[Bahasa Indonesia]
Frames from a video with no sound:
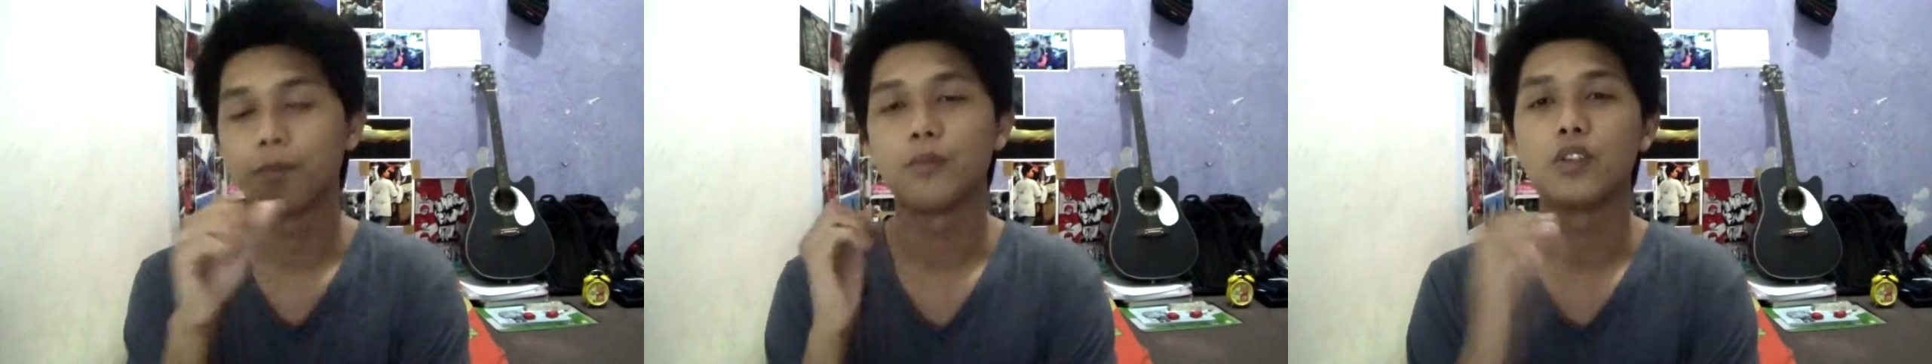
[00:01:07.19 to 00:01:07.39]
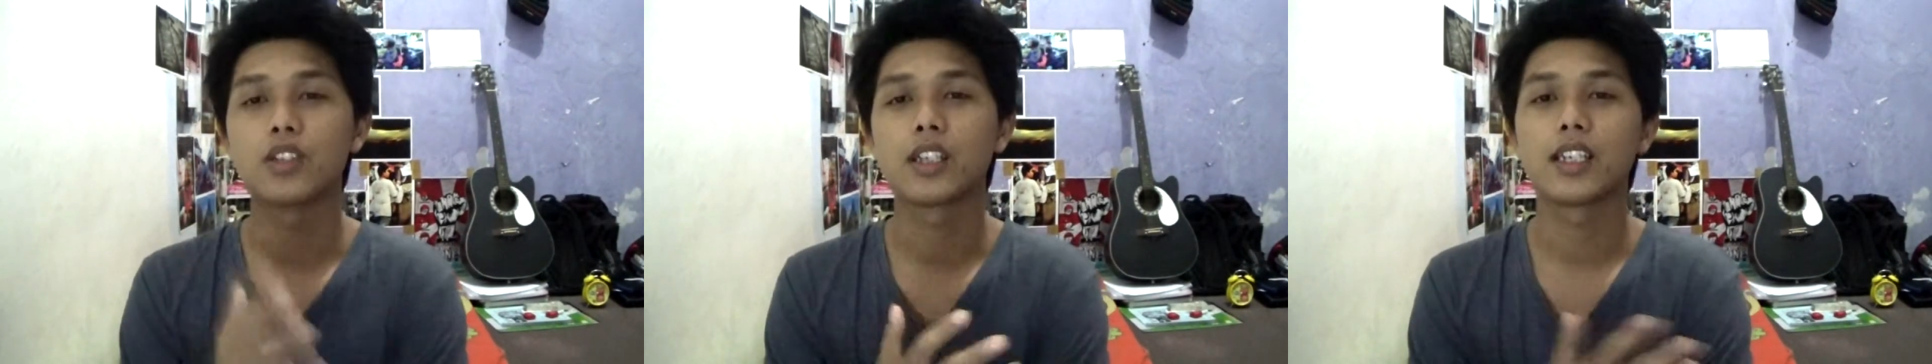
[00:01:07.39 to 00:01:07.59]

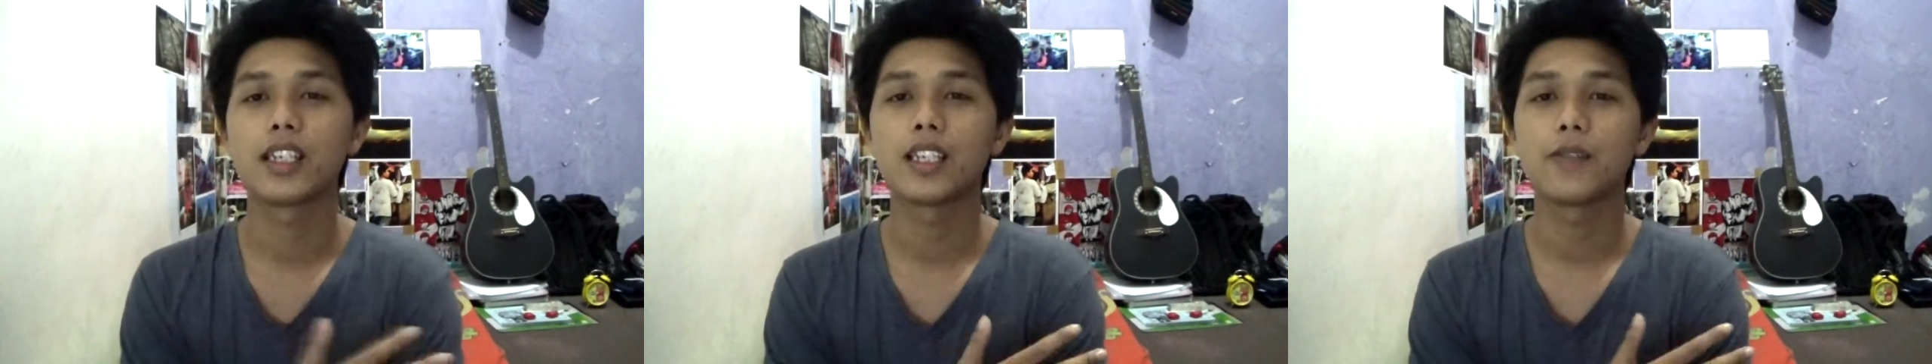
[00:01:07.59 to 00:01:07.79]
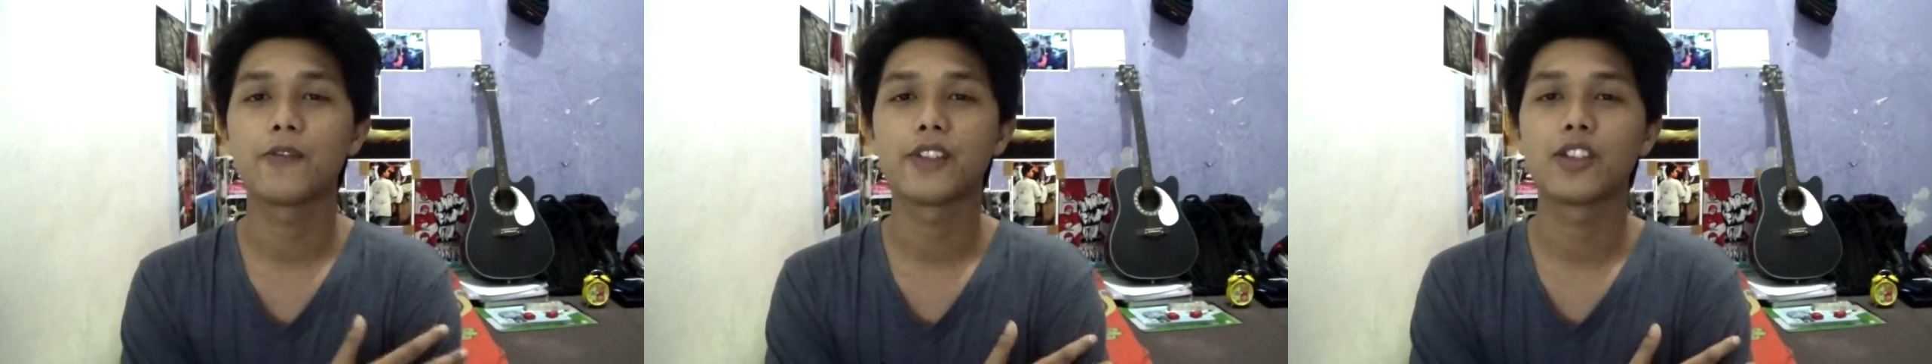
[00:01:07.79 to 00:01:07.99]
Mungkin
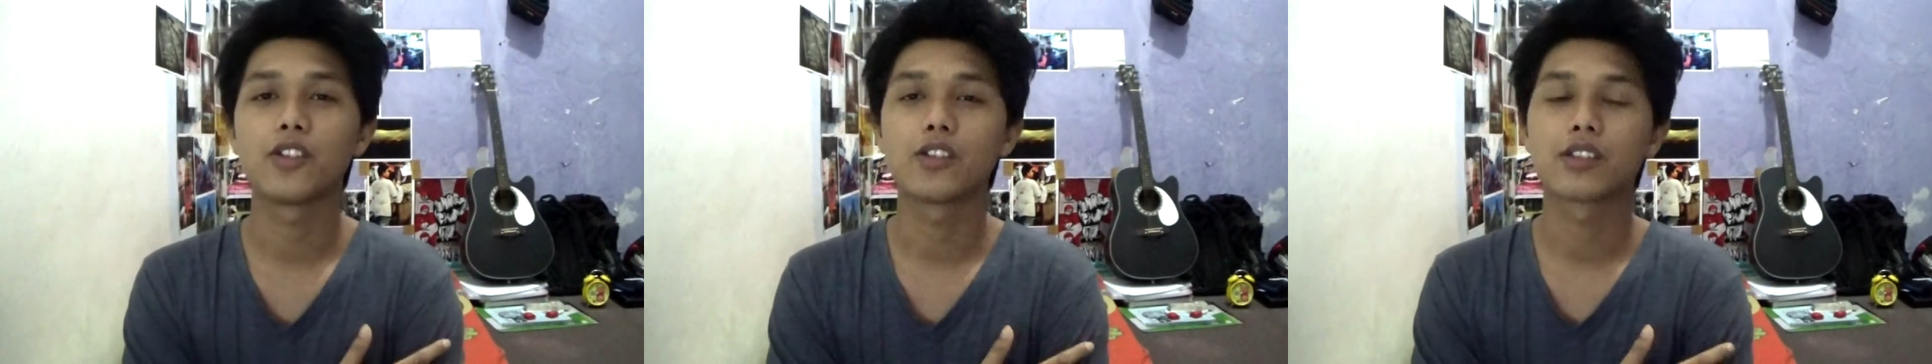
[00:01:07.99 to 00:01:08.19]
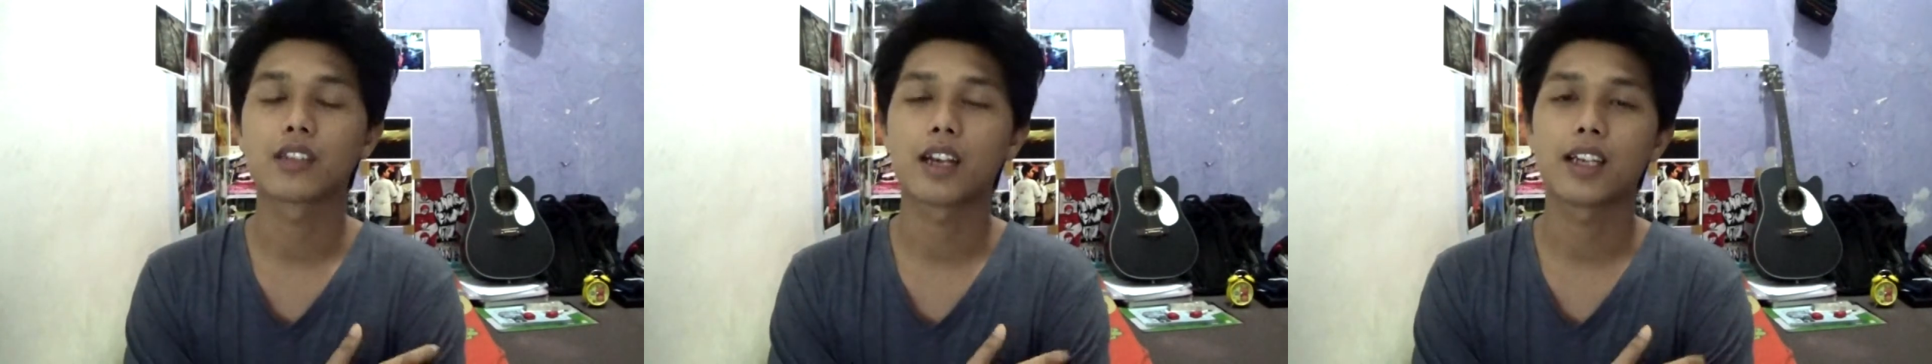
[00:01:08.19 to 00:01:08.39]
ini
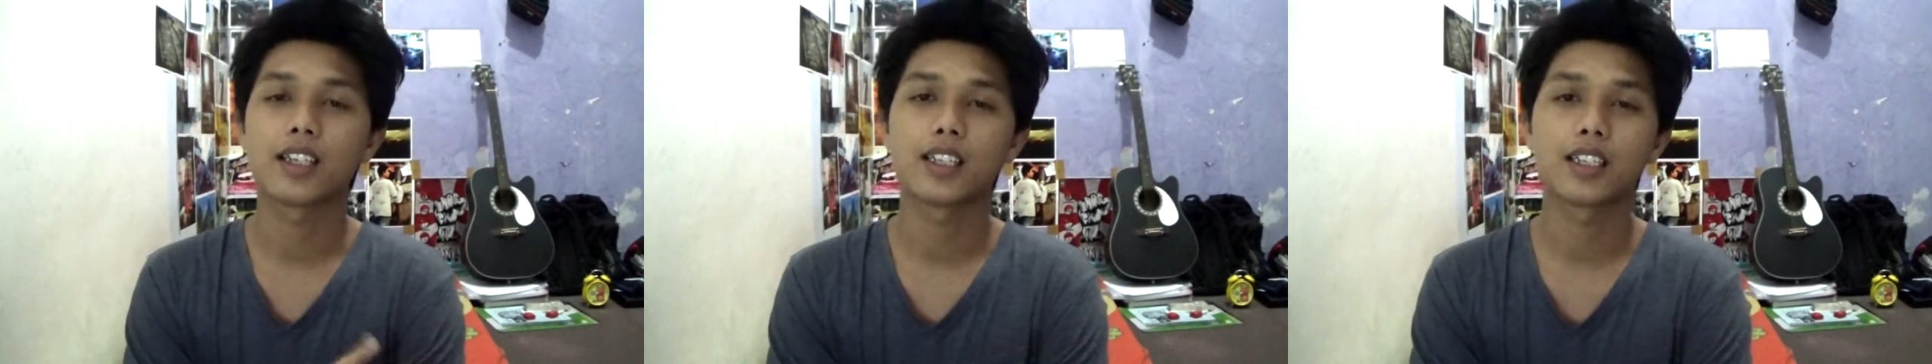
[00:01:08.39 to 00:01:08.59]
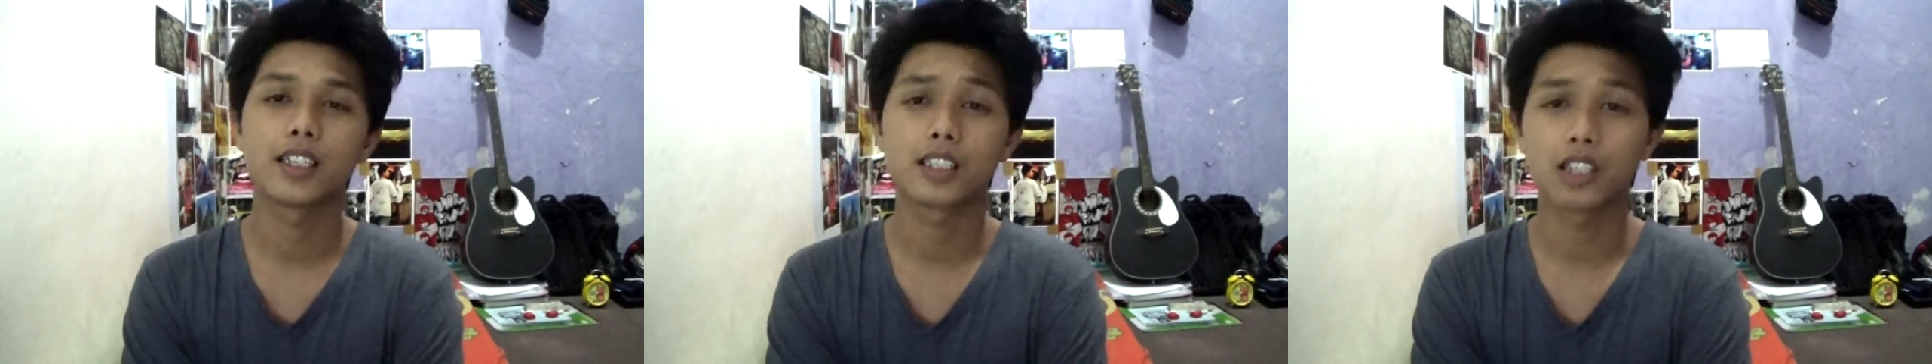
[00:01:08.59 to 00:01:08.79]
video
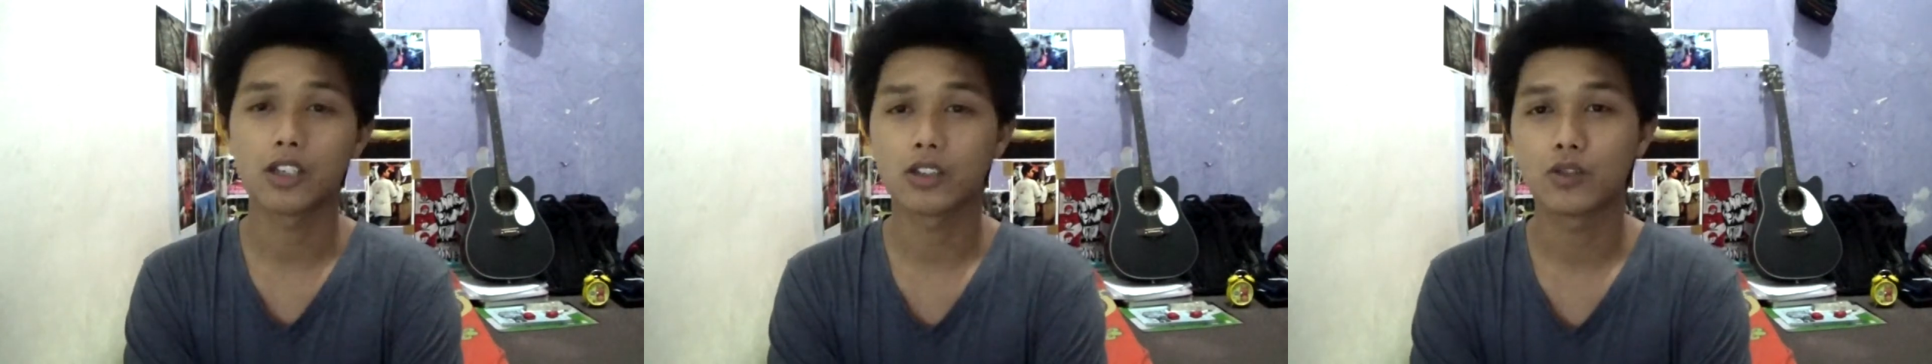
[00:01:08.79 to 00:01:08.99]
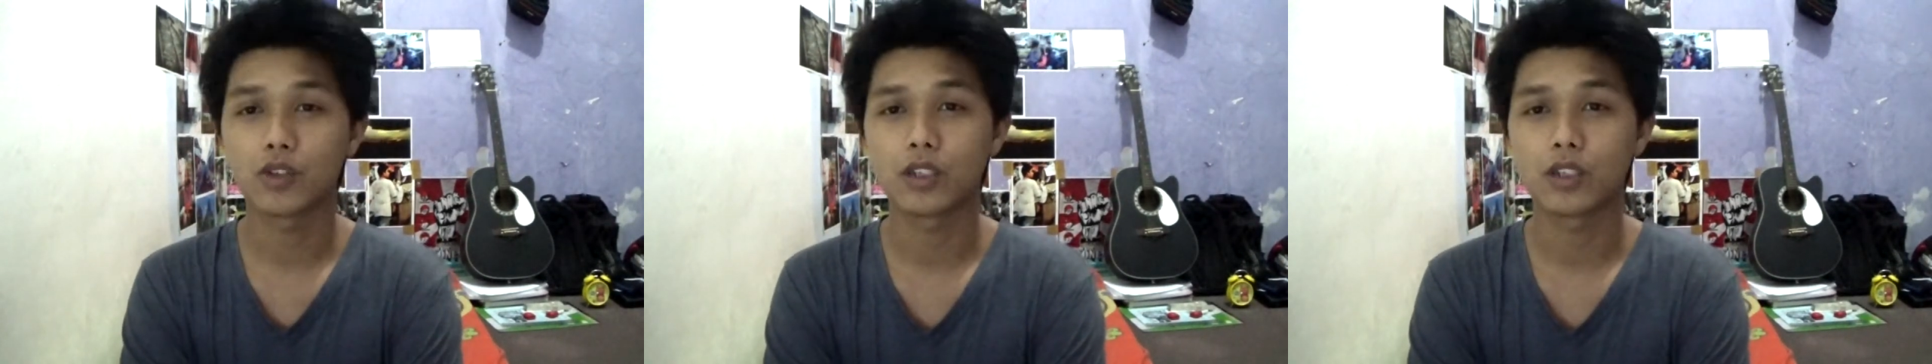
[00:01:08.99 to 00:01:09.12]
terakhir di tahun